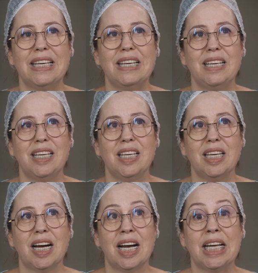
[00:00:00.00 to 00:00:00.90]

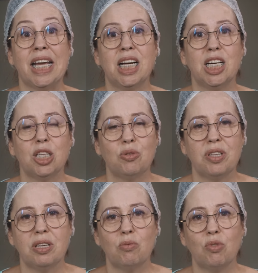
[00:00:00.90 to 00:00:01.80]
e agregando
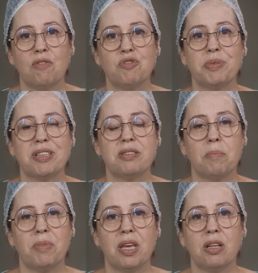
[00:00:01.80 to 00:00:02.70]
então novos
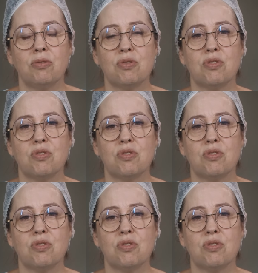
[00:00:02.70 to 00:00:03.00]
pensamentos,